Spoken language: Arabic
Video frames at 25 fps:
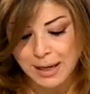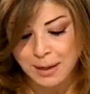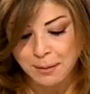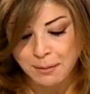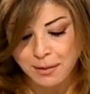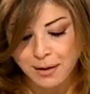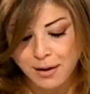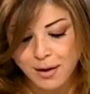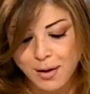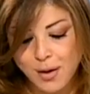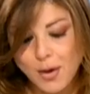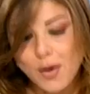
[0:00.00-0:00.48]

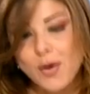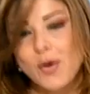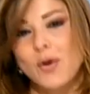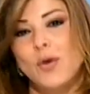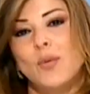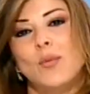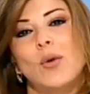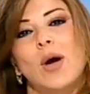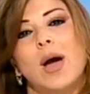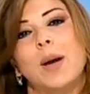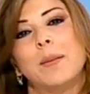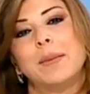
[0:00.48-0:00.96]
قلبها
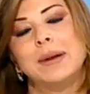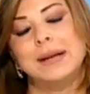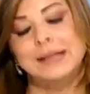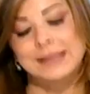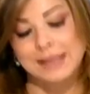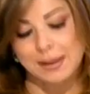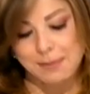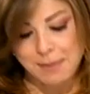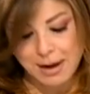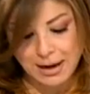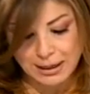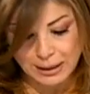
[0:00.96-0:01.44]

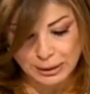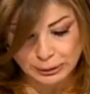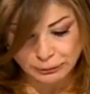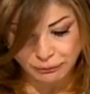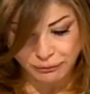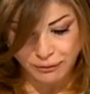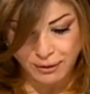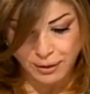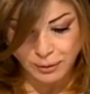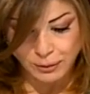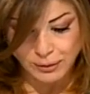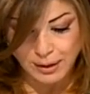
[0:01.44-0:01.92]
ومعاملتها مع
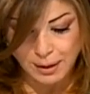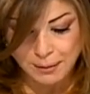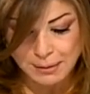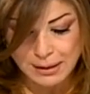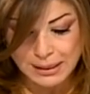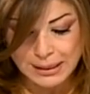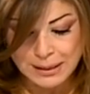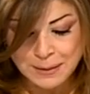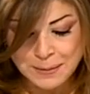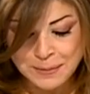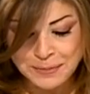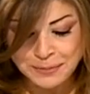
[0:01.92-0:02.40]
الاطفال
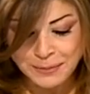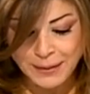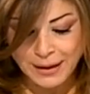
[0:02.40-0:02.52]
وكمان